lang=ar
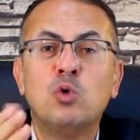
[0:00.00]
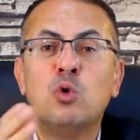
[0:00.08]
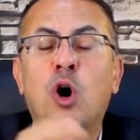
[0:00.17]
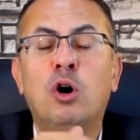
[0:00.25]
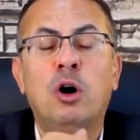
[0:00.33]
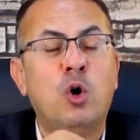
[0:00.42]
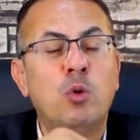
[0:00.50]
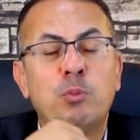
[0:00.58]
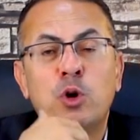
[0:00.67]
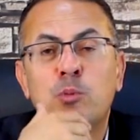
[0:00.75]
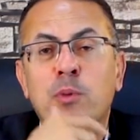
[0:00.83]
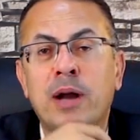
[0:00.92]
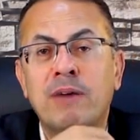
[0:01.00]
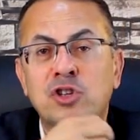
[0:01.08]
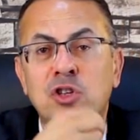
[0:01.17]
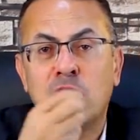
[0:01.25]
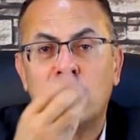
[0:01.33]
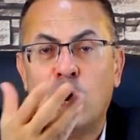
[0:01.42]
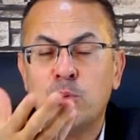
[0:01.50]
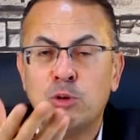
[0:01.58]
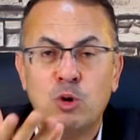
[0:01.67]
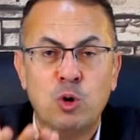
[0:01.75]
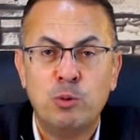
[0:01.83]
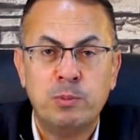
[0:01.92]
وحب الام ما نعرفش نطلعه
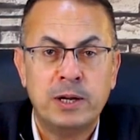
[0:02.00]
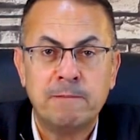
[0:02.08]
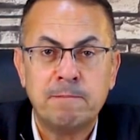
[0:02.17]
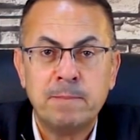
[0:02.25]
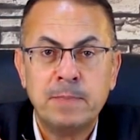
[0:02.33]
من قلوبنا